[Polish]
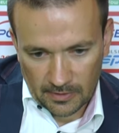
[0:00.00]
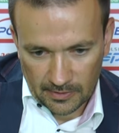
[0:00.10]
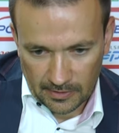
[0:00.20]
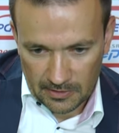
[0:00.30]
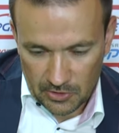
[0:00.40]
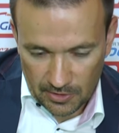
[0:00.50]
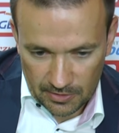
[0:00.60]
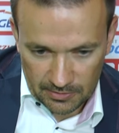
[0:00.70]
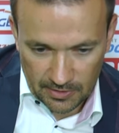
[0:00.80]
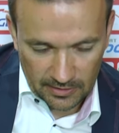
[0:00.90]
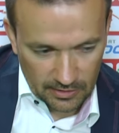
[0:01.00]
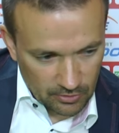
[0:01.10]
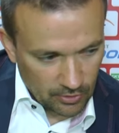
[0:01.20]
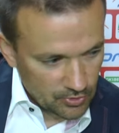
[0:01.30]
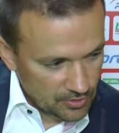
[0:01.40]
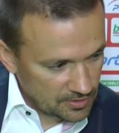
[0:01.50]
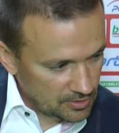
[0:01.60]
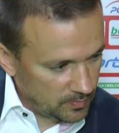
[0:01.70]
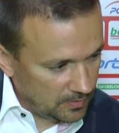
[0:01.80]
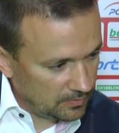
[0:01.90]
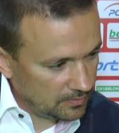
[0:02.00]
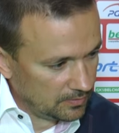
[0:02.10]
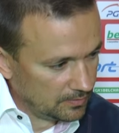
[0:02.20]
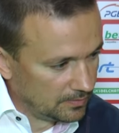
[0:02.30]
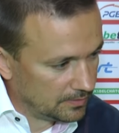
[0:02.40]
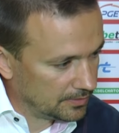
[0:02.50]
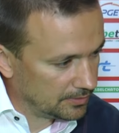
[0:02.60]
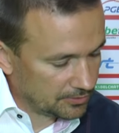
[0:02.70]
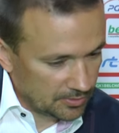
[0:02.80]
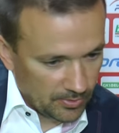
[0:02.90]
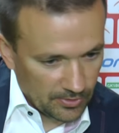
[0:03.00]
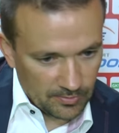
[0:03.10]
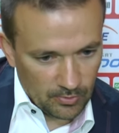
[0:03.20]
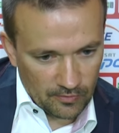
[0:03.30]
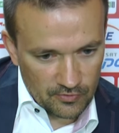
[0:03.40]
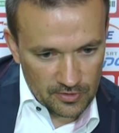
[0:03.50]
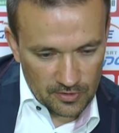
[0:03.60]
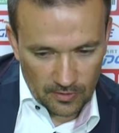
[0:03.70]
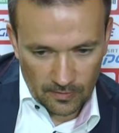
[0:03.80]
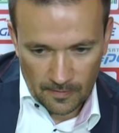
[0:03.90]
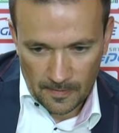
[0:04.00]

e, jeśli trener to ojciec zespołu i do tej pory było wszystko